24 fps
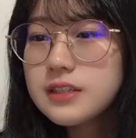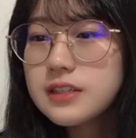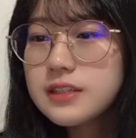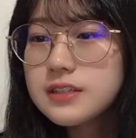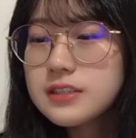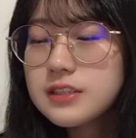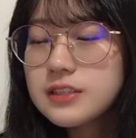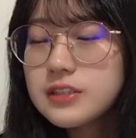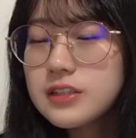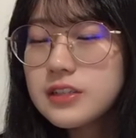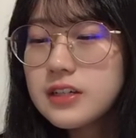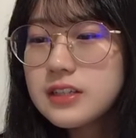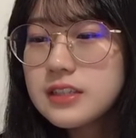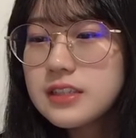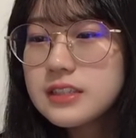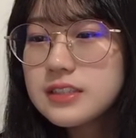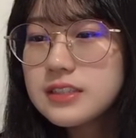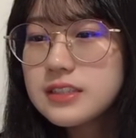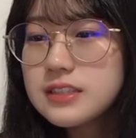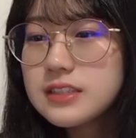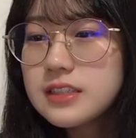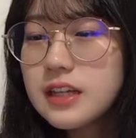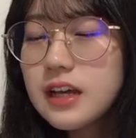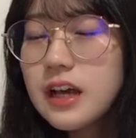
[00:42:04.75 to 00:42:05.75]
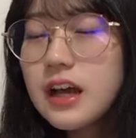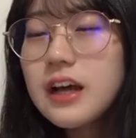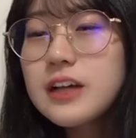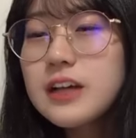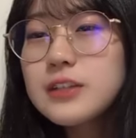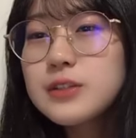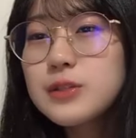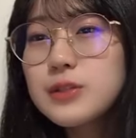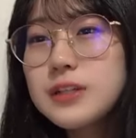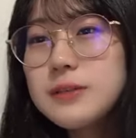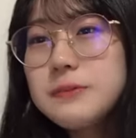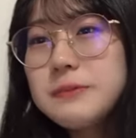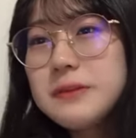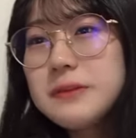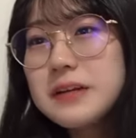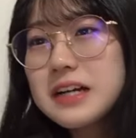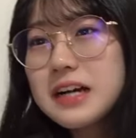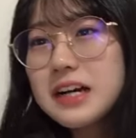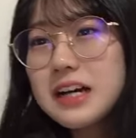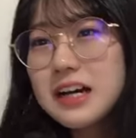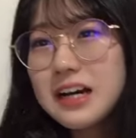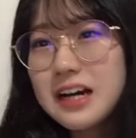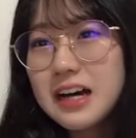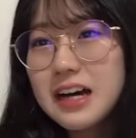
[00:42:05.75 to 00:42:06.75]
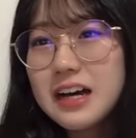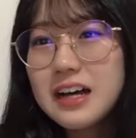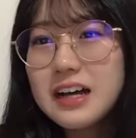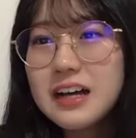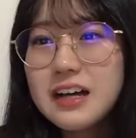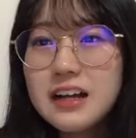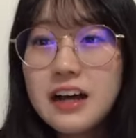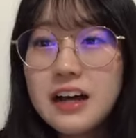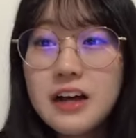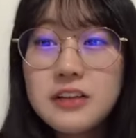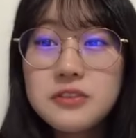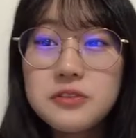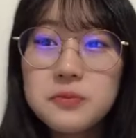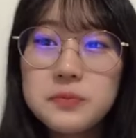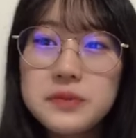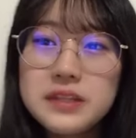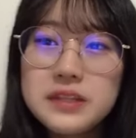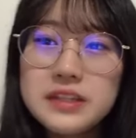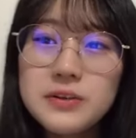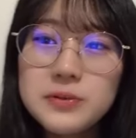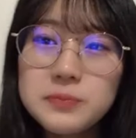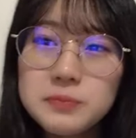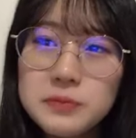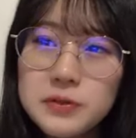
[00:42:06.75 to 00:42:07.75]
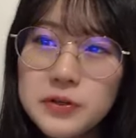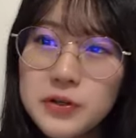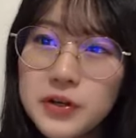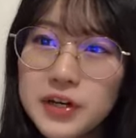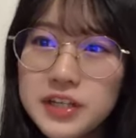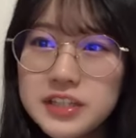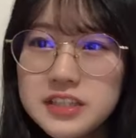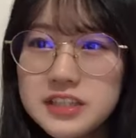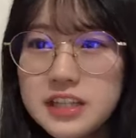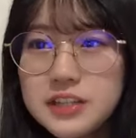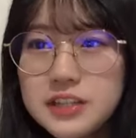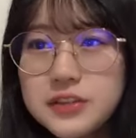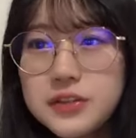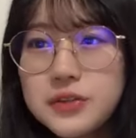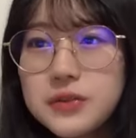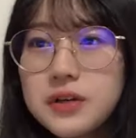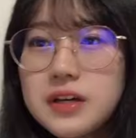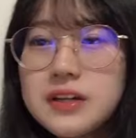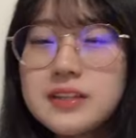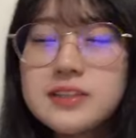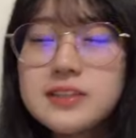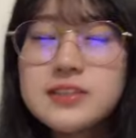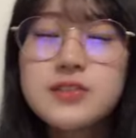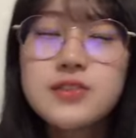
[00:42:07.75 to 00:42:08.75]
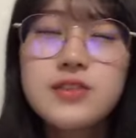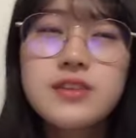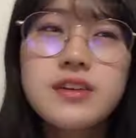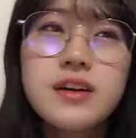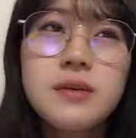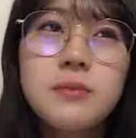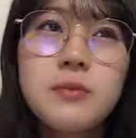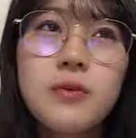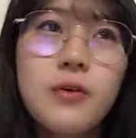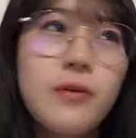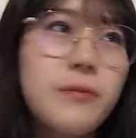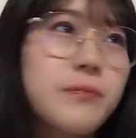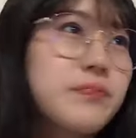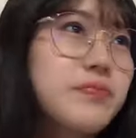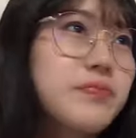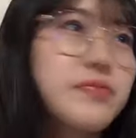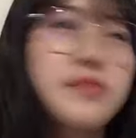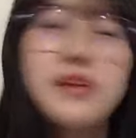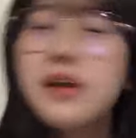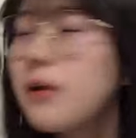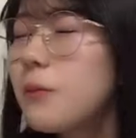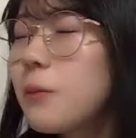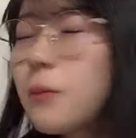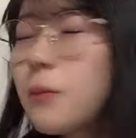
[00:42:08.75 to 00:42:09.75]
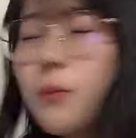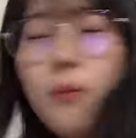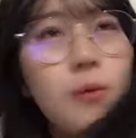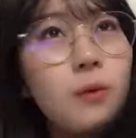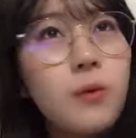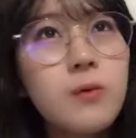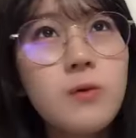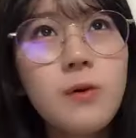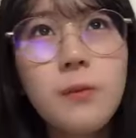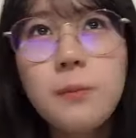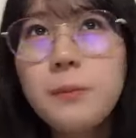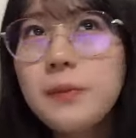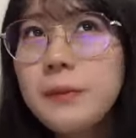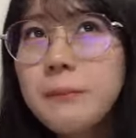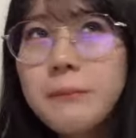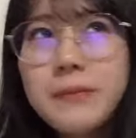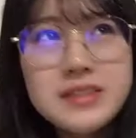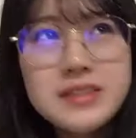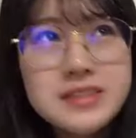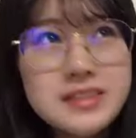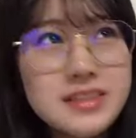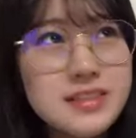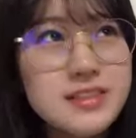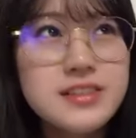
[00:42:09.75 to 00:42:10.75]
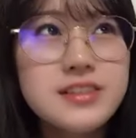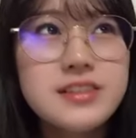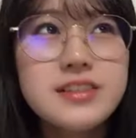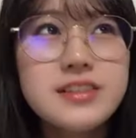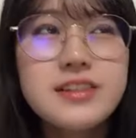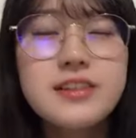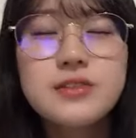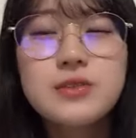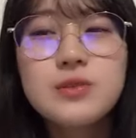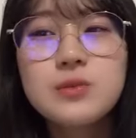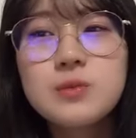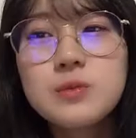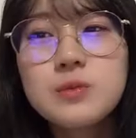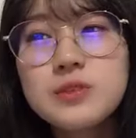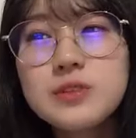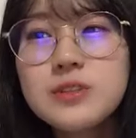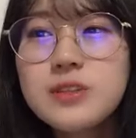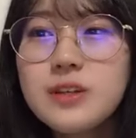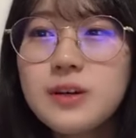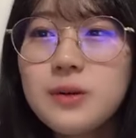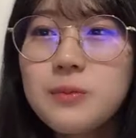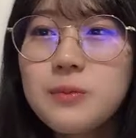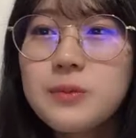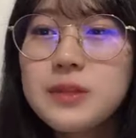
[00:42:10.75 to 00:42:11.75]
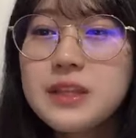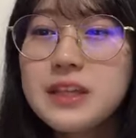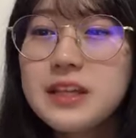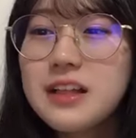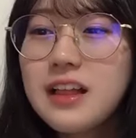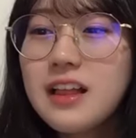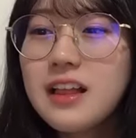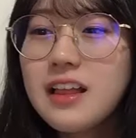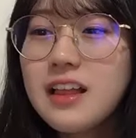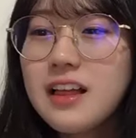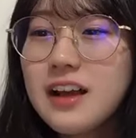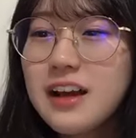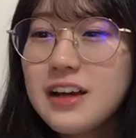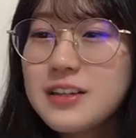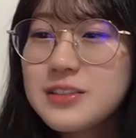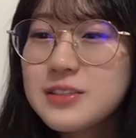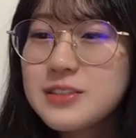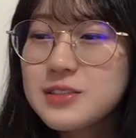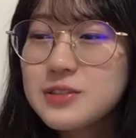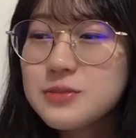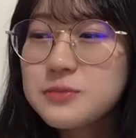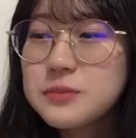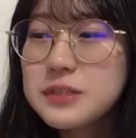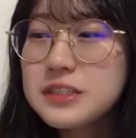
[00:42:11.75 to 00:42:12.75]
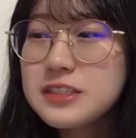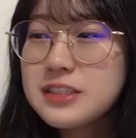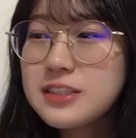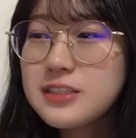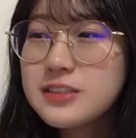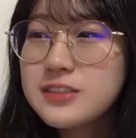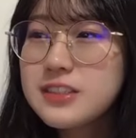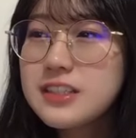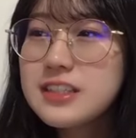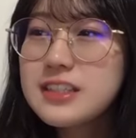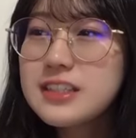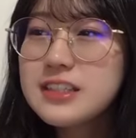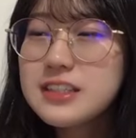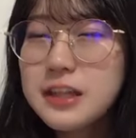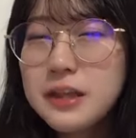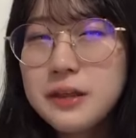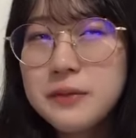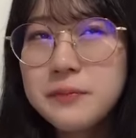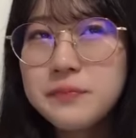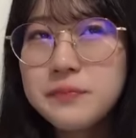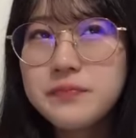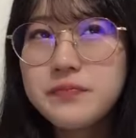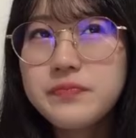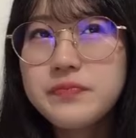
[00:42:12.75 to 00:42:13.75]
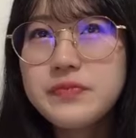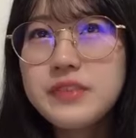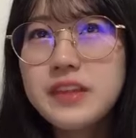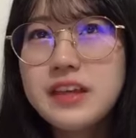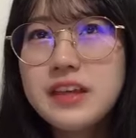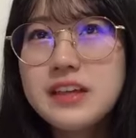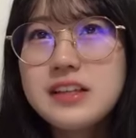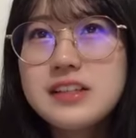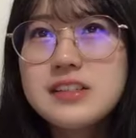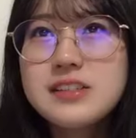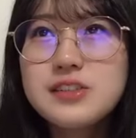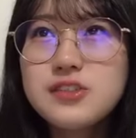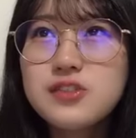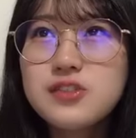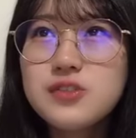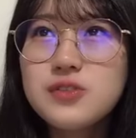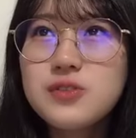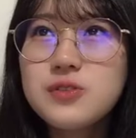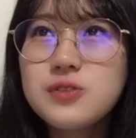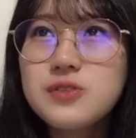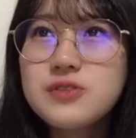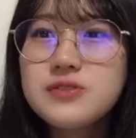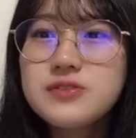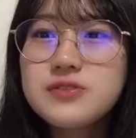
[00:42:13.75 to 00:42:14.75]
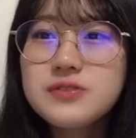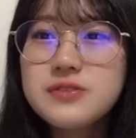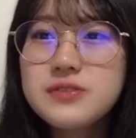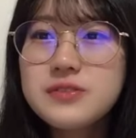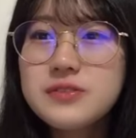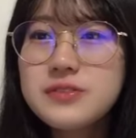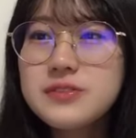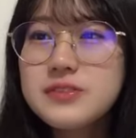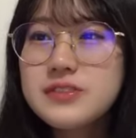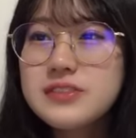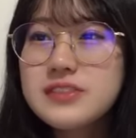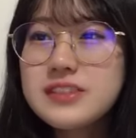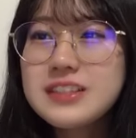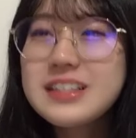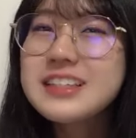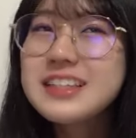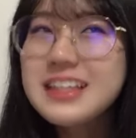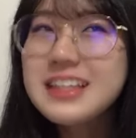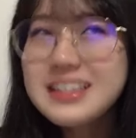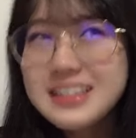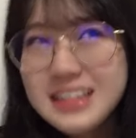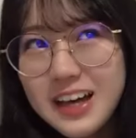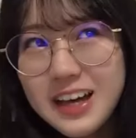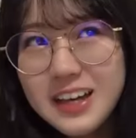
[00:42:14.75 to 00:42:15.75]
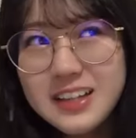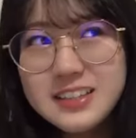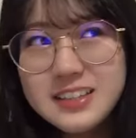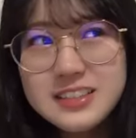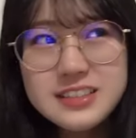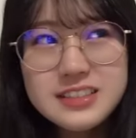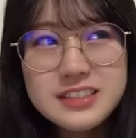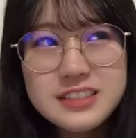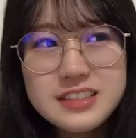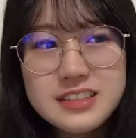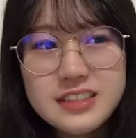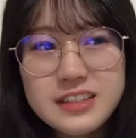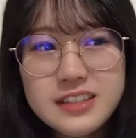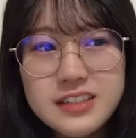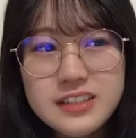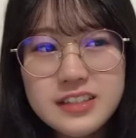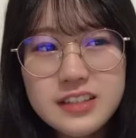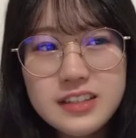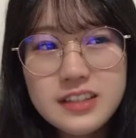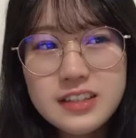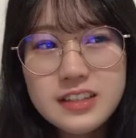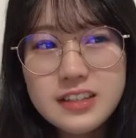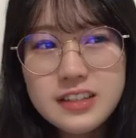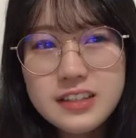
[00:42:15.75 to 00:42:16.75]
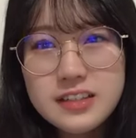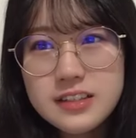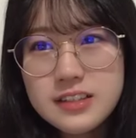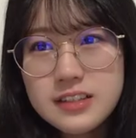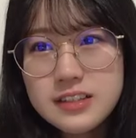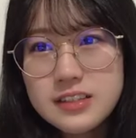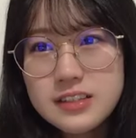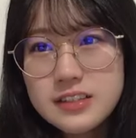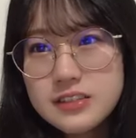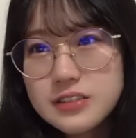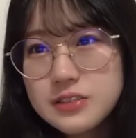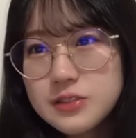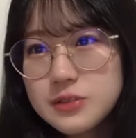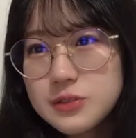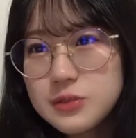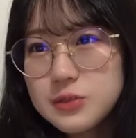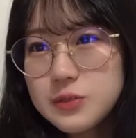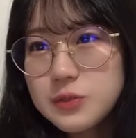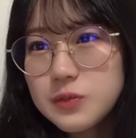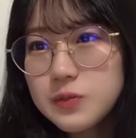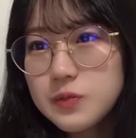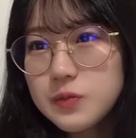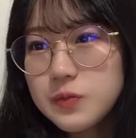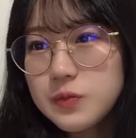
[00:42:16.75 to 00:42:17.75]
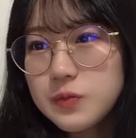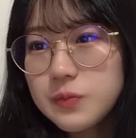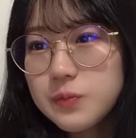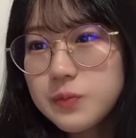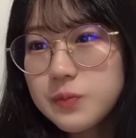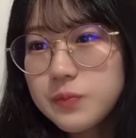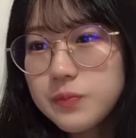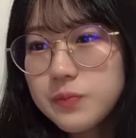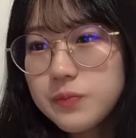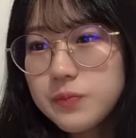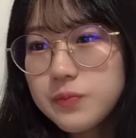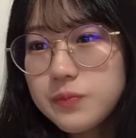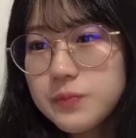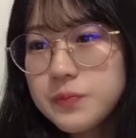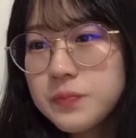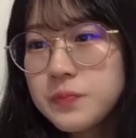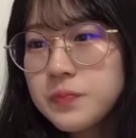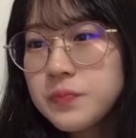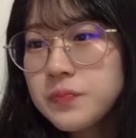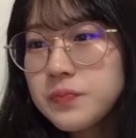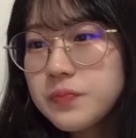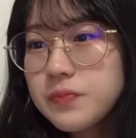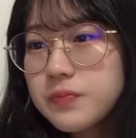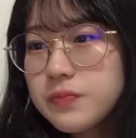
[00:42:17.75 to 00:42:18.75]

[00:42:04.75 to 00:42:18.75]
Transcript: リミカがココペタってひじりの話したそうリミカがあの見て見終わった後の感想がもう「もうココペマジひじりかと思った」みたいな感想めっちゃ言ってきてそう「似てた?」っつってそう